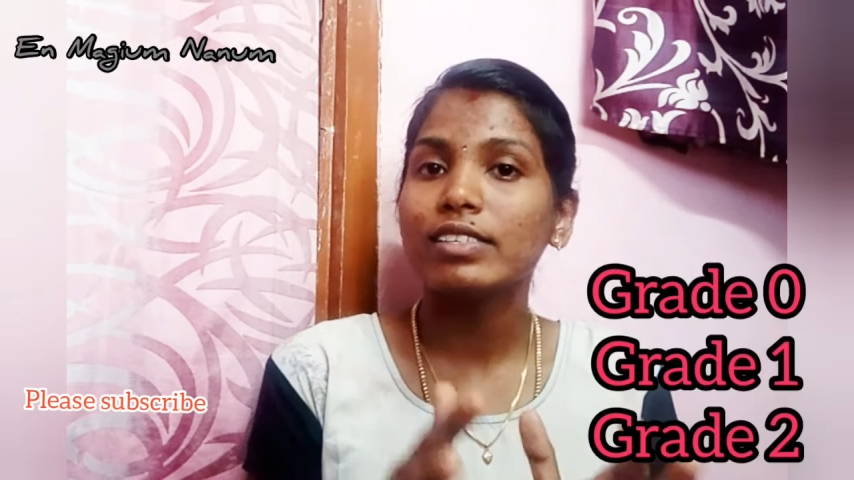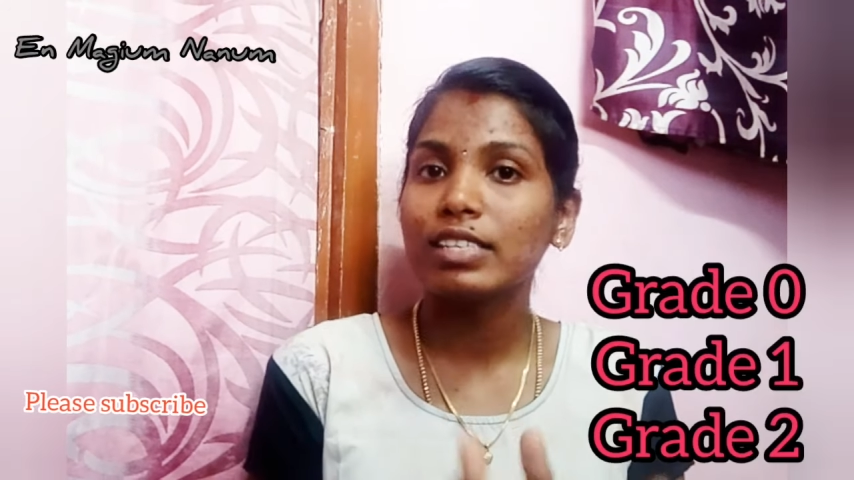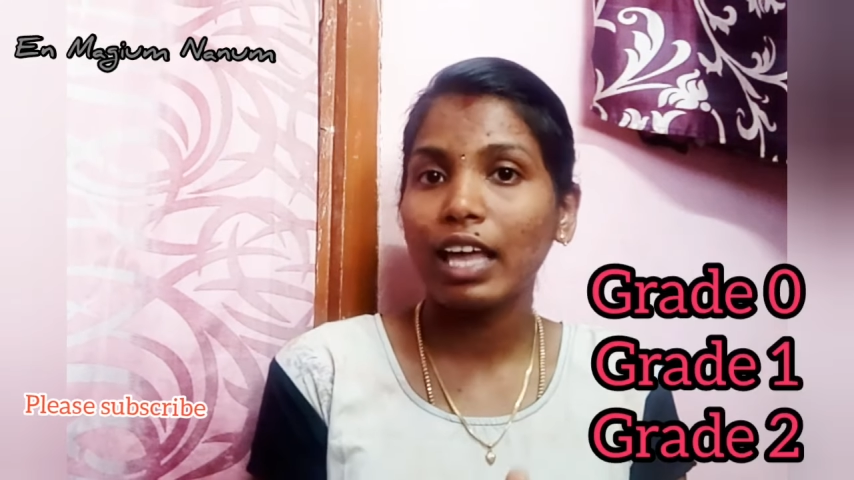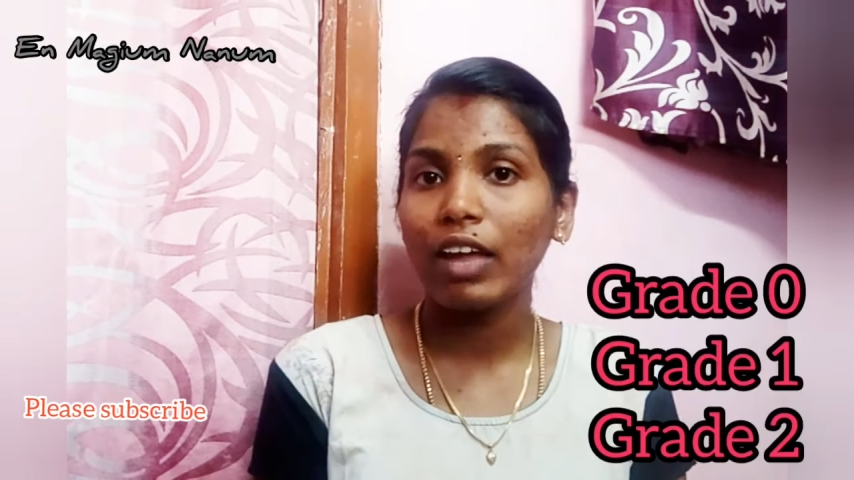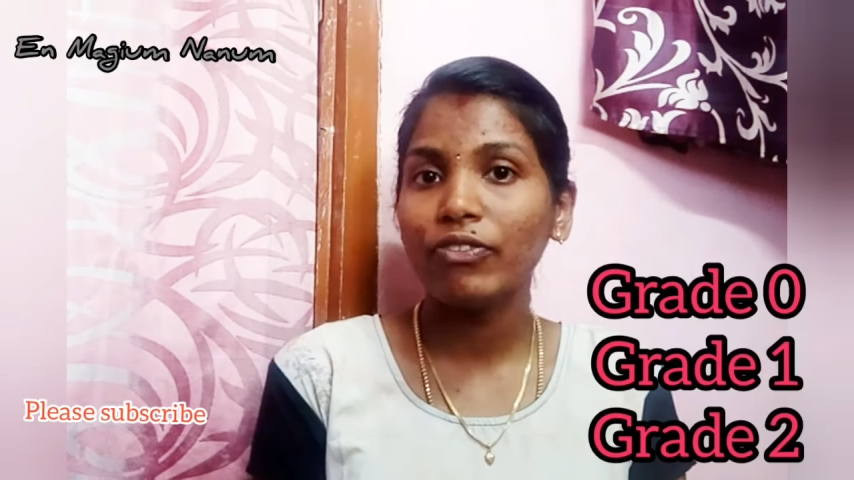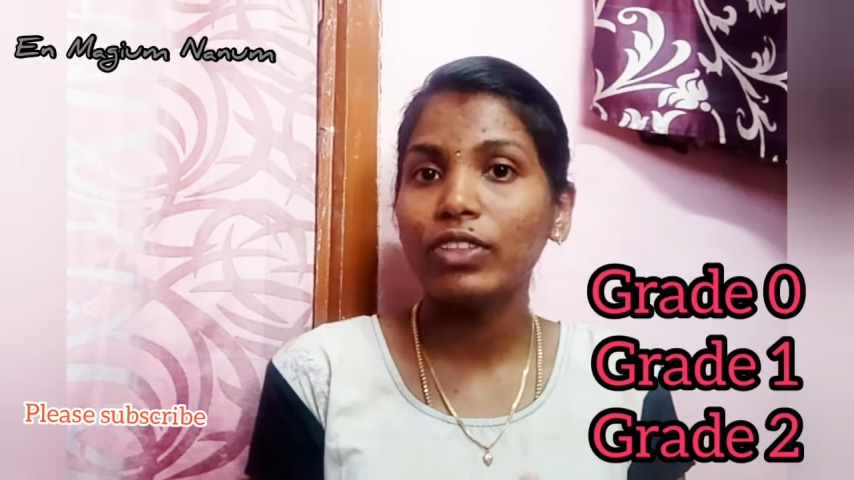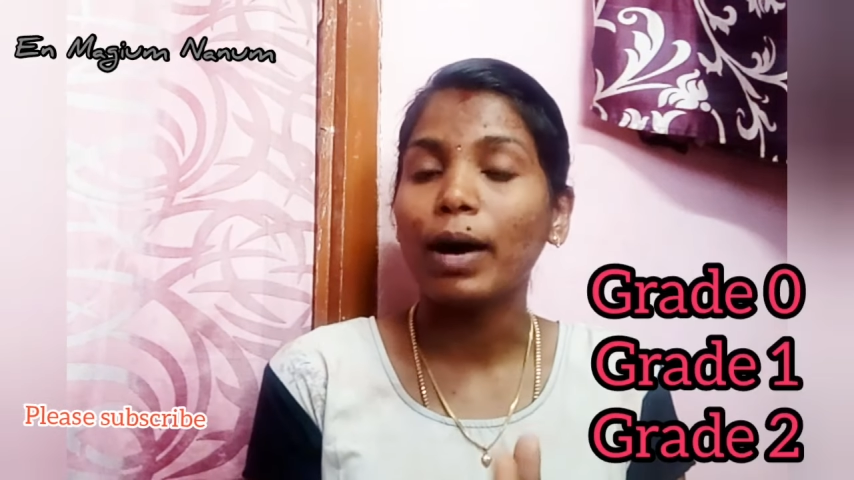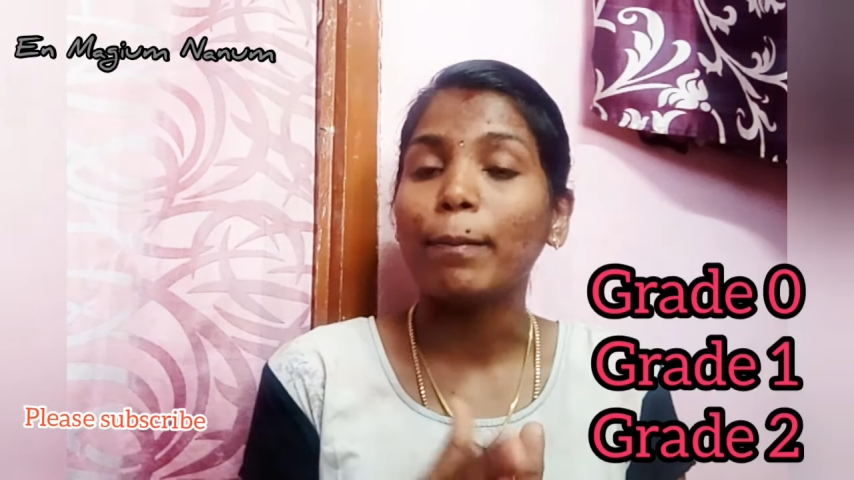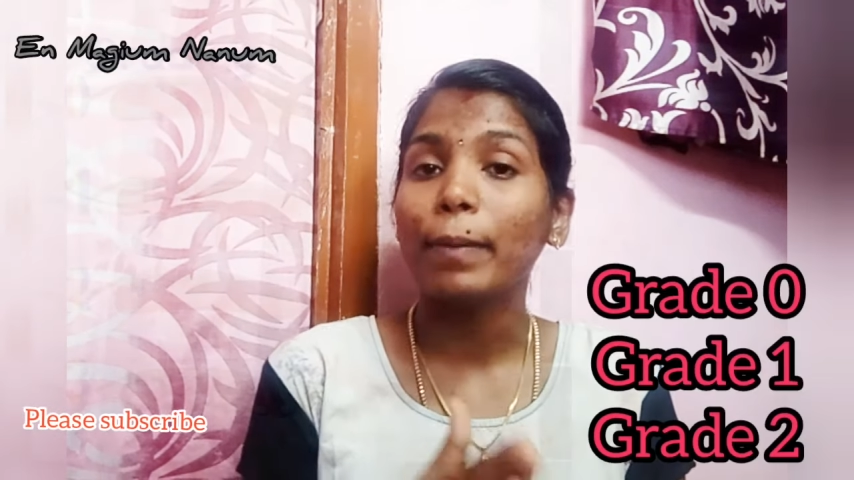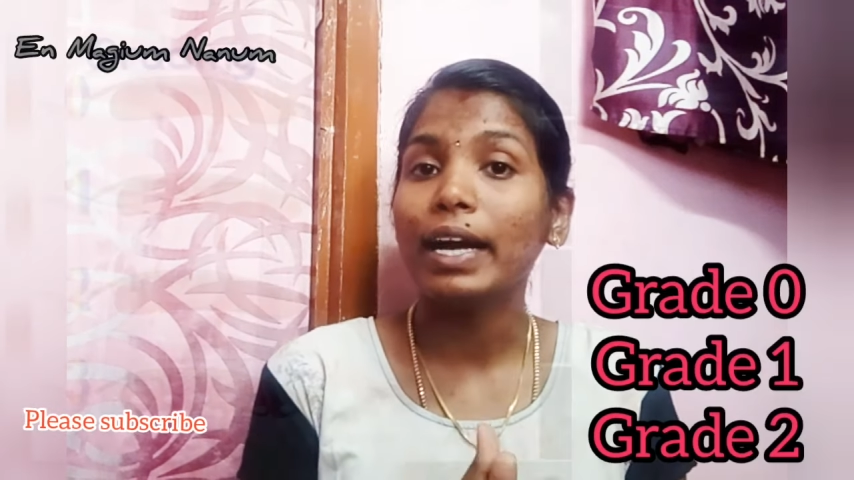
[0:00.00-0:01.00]
சேஃப்
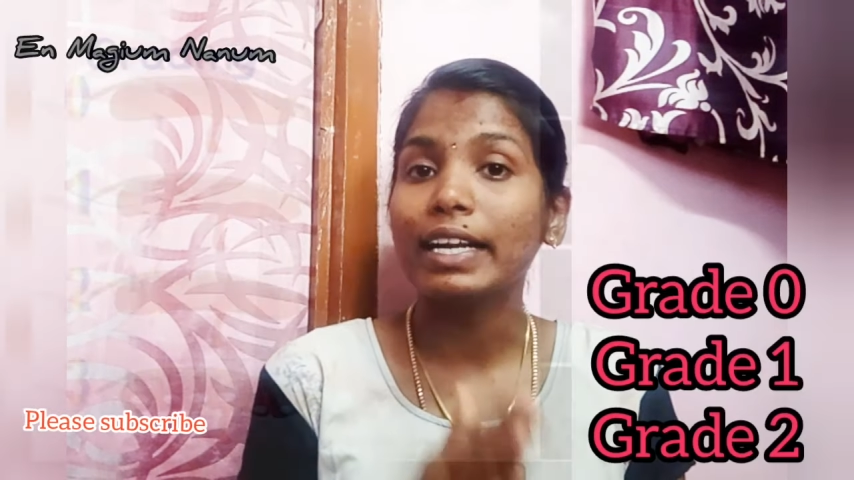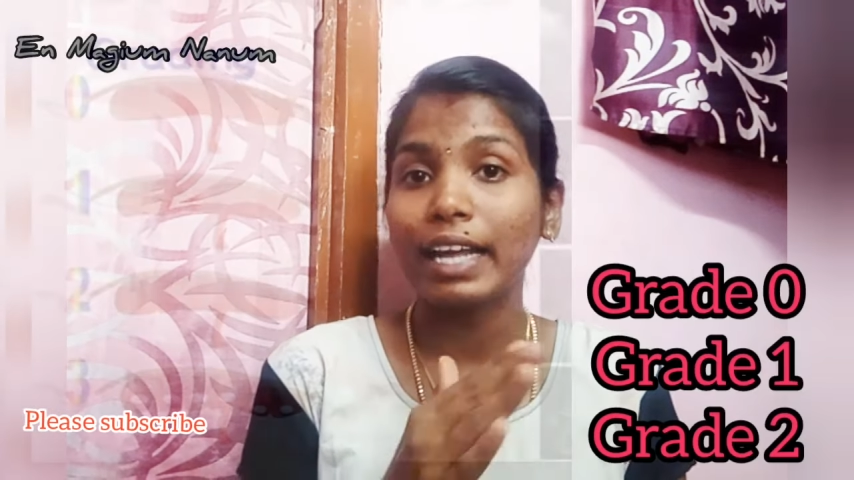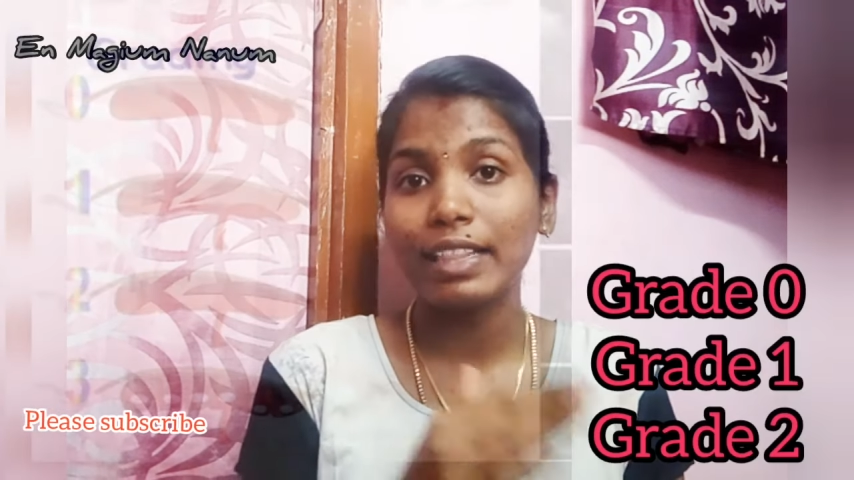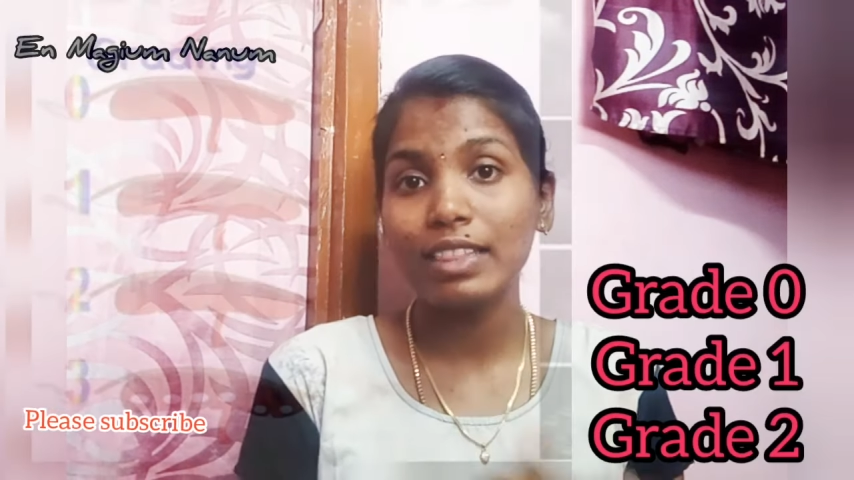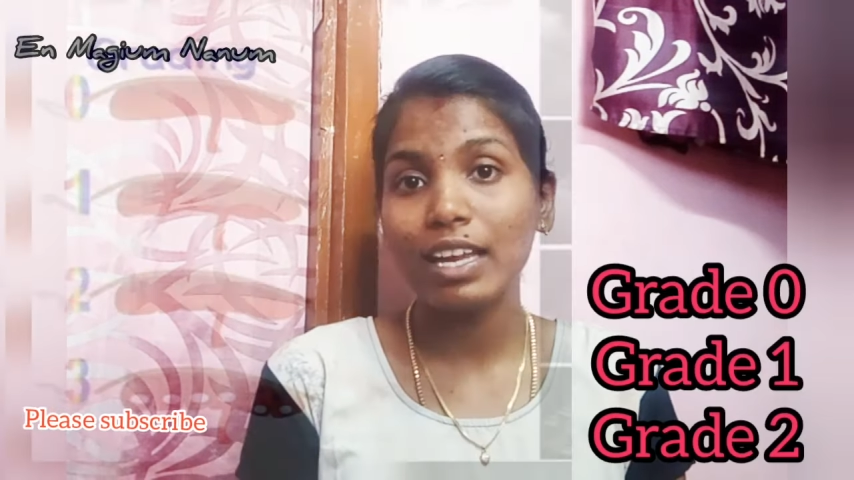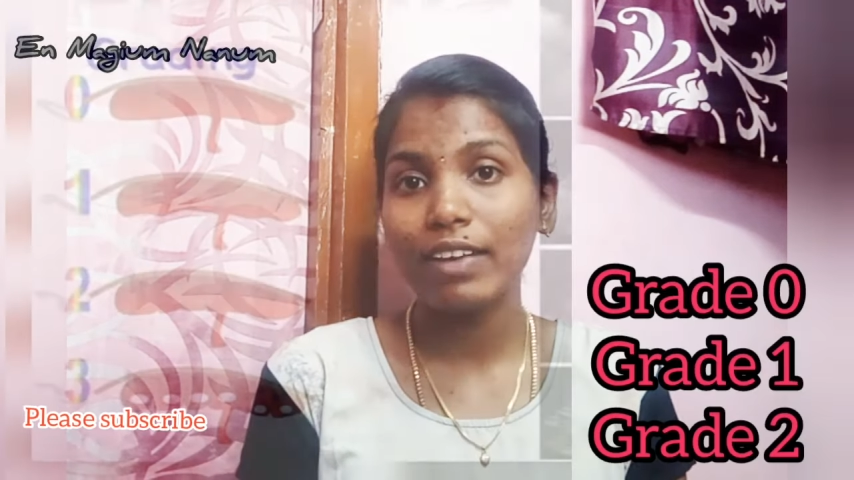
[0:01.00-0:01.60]
தான் பட் எந்த